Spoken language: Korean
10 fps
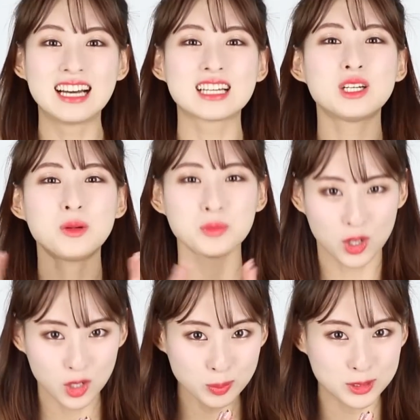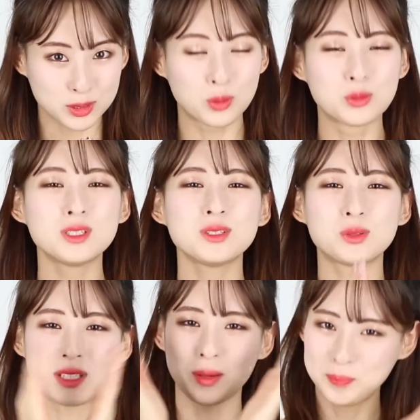그럼 여러분
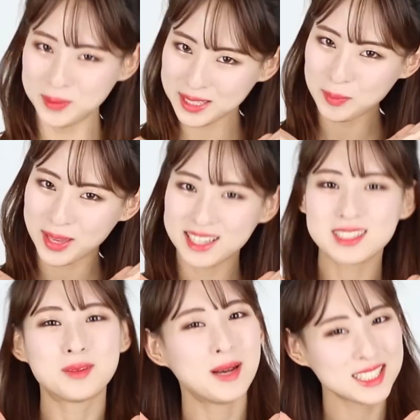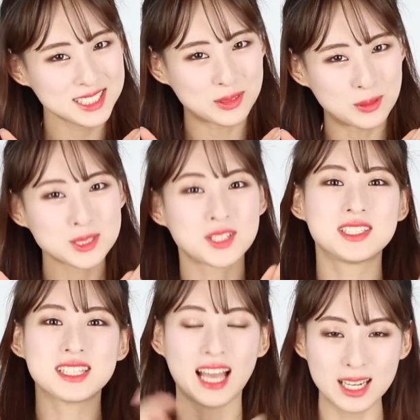오늘도 예쁘게 메이크업 하시고
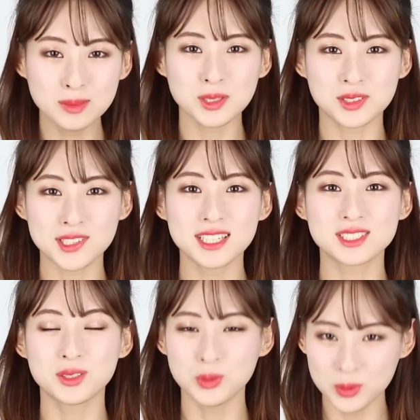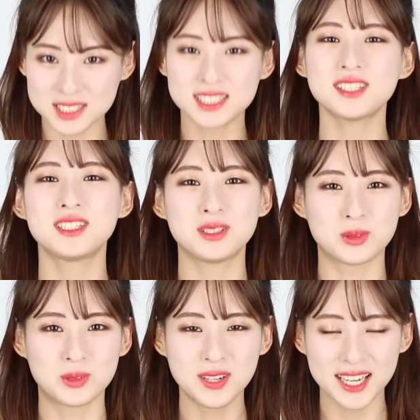저는 다음 영상에서 또
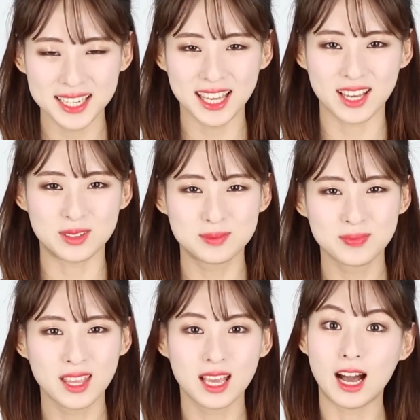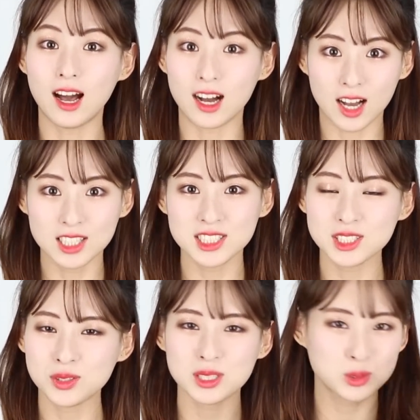인사드리도록 할게요. 아 가시기
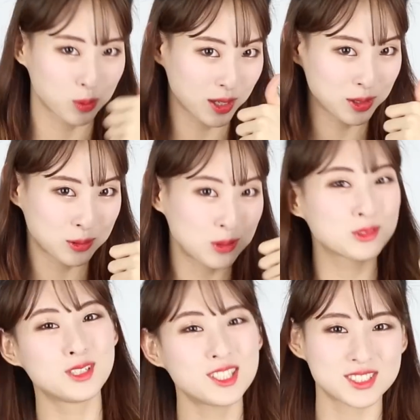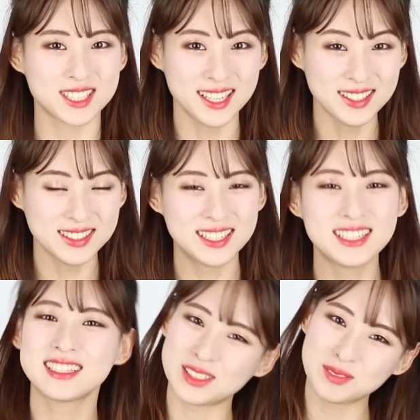전에 좋아요 꼭 눌러주세요.
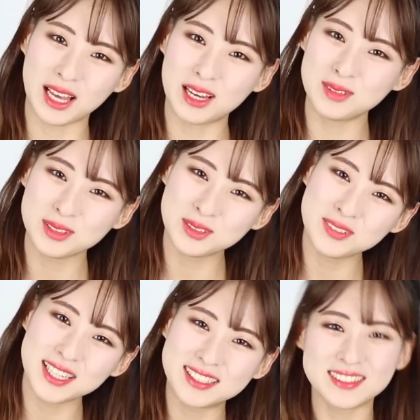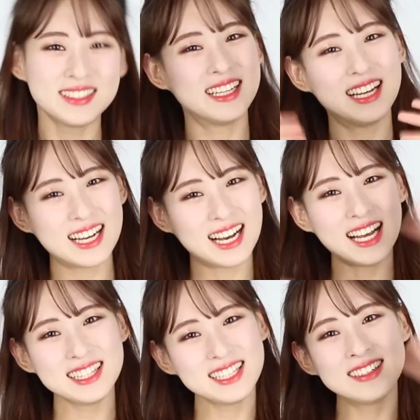그럼 다음에 또 봐요.
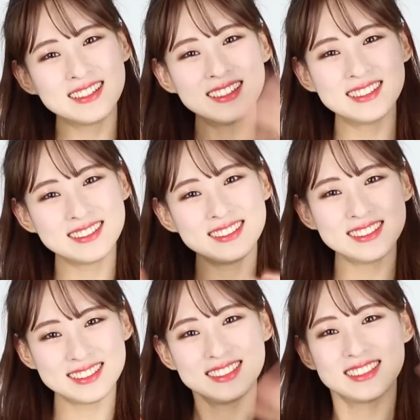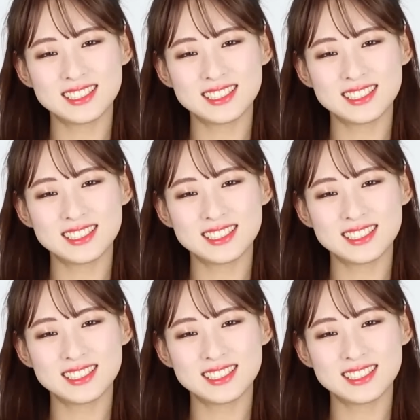안녕!